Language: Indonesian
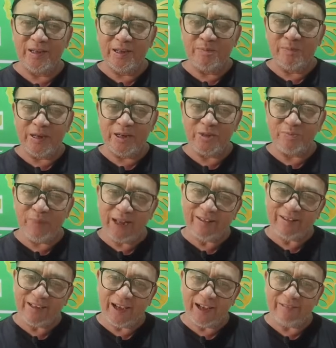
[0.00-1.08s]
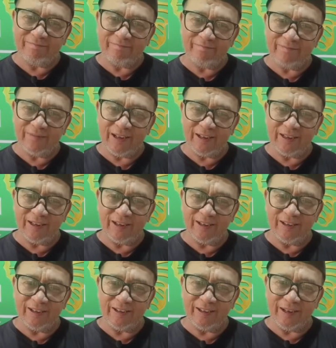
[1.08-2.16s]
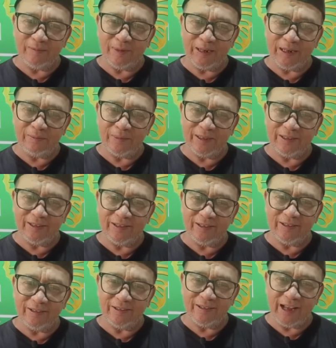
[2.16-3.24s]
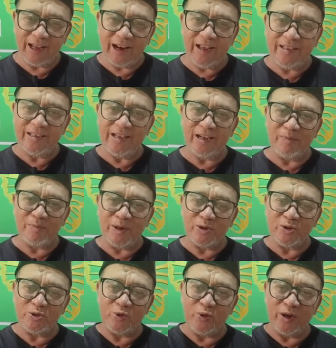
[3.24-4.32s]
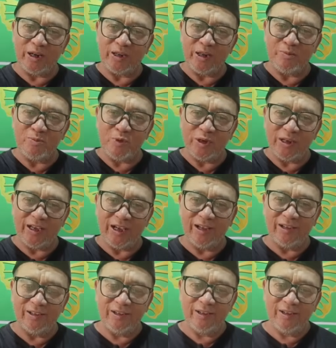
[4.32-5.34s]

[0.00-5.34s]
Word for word: menisbatkan adalah apa namanya eh, darahnya kepada seseorang yang mulia